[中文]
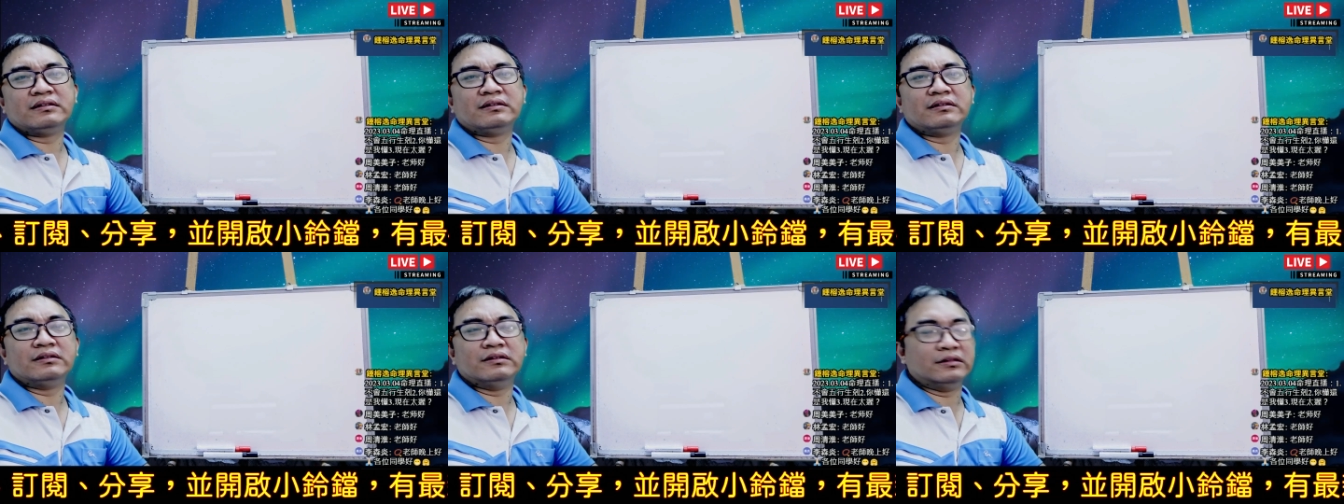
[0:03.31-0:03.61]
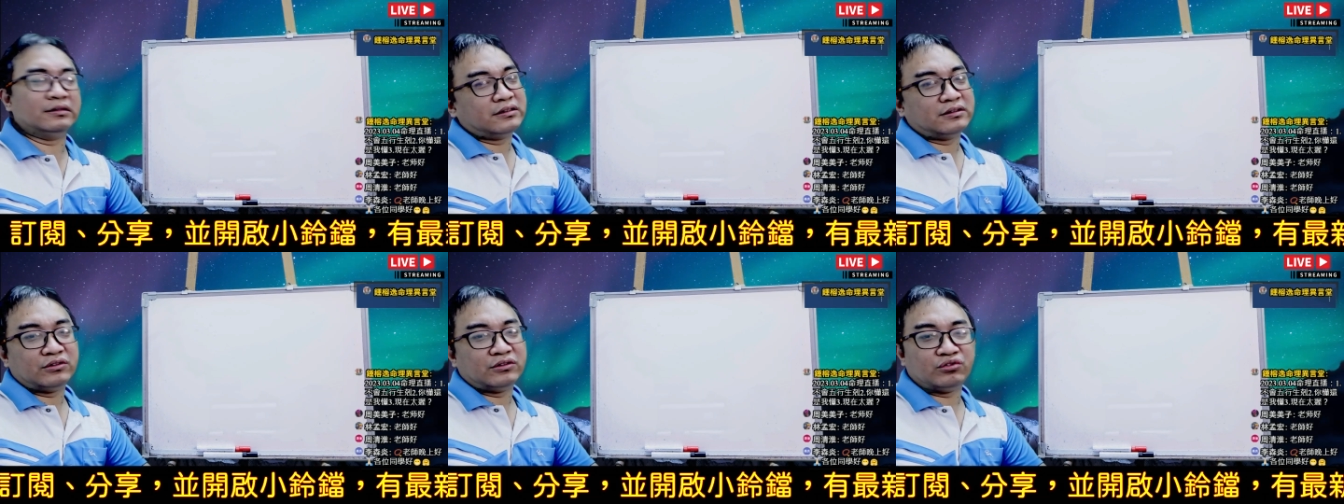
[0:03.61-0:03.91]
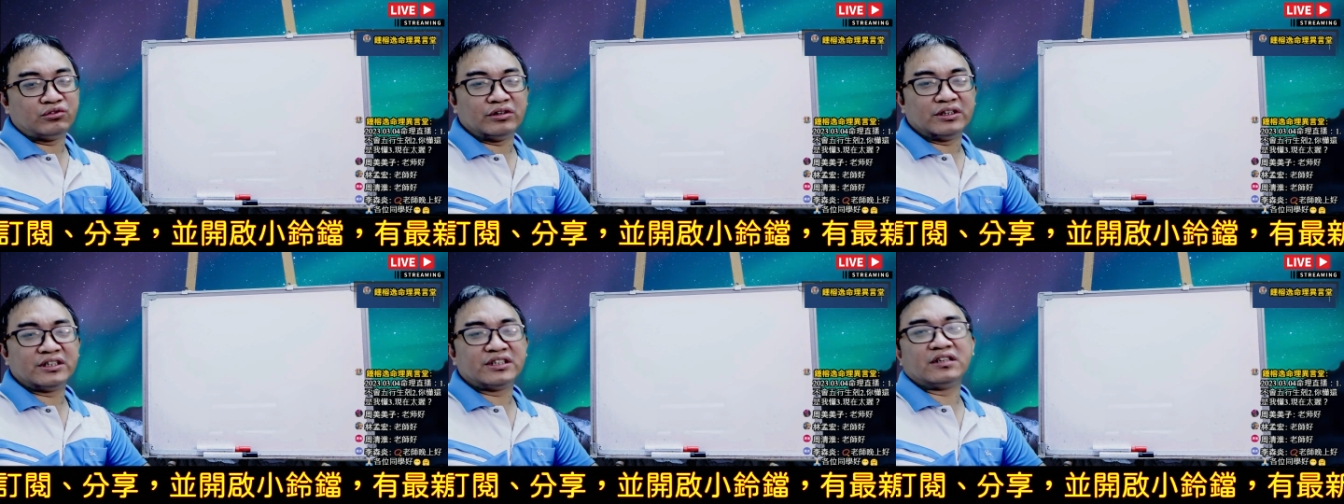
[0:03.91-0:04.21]
嗯，
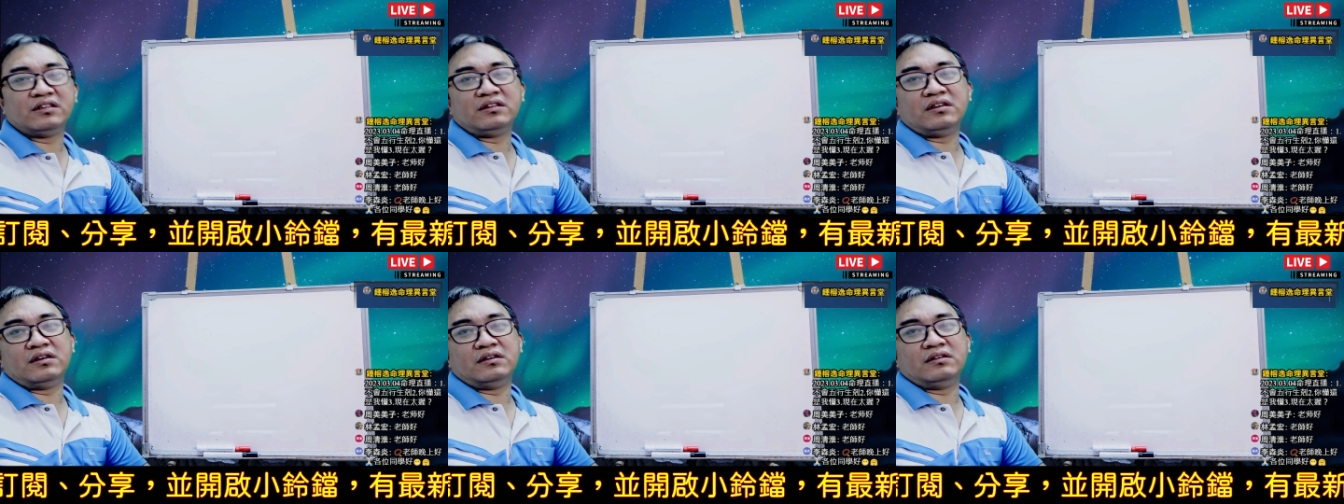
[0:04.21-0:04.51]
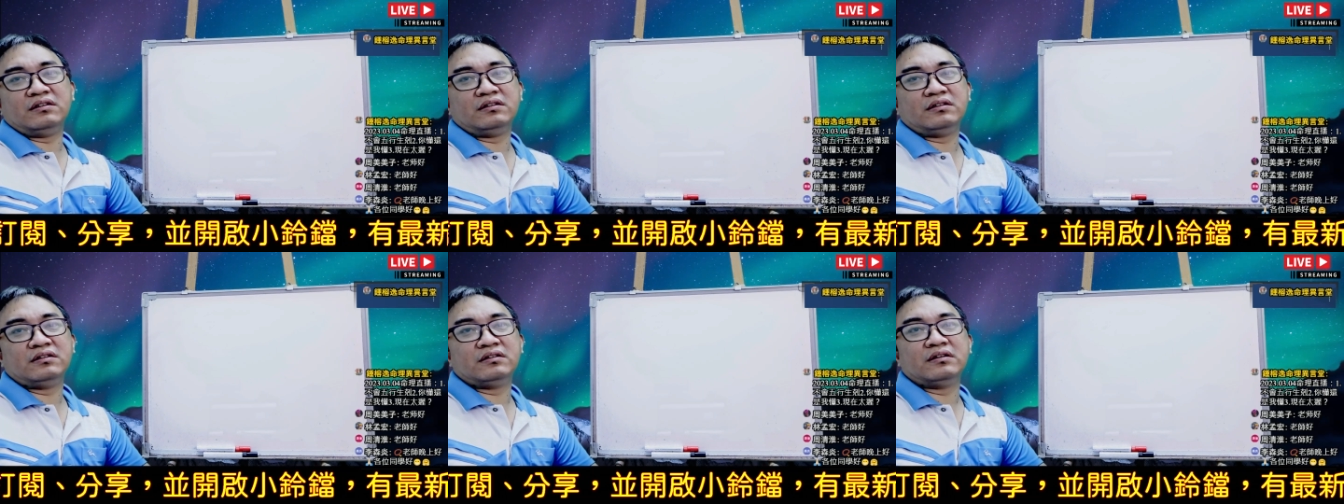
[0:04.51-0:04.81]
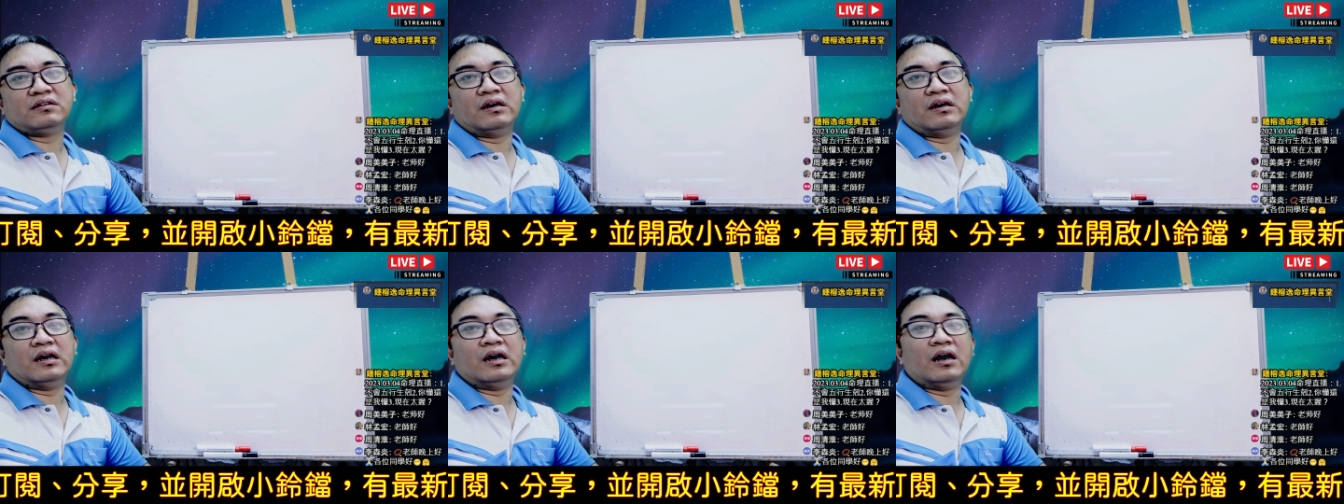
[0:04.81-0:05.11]
学生呢
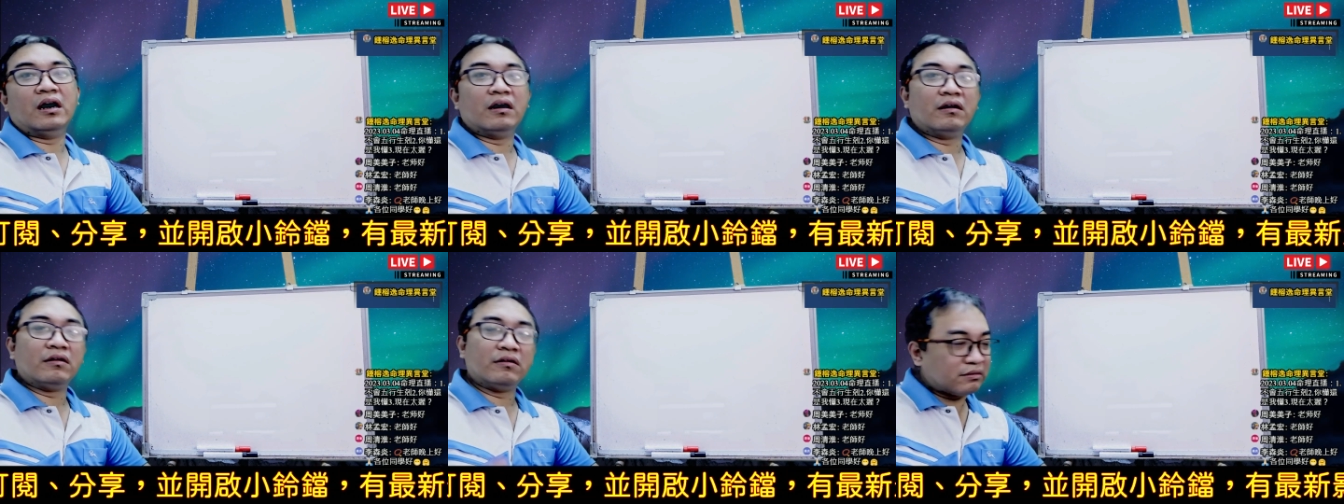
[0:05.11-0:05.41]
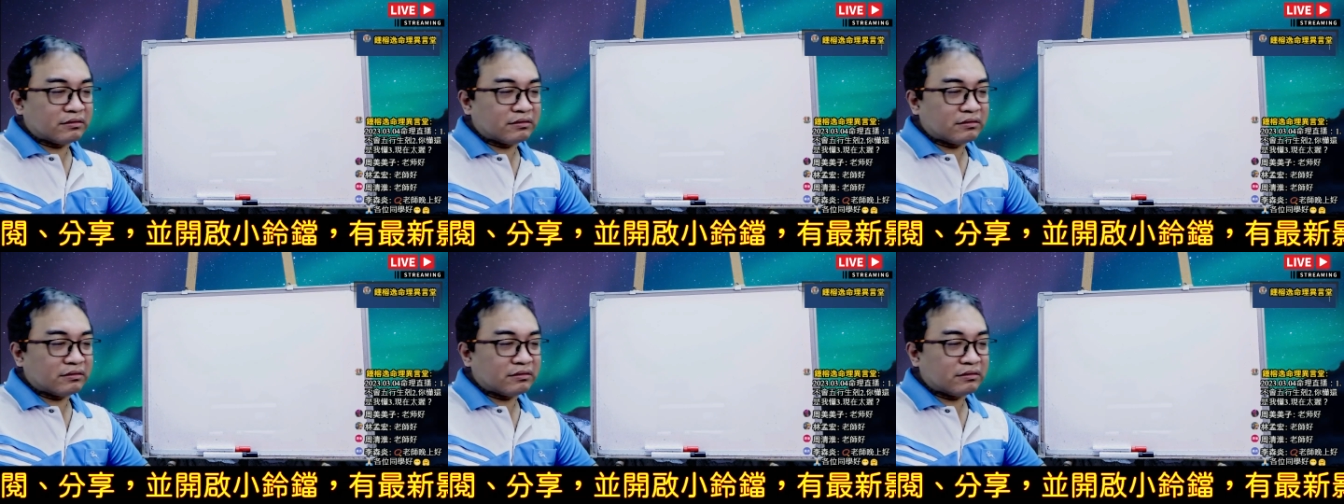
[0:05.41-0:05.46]
啊，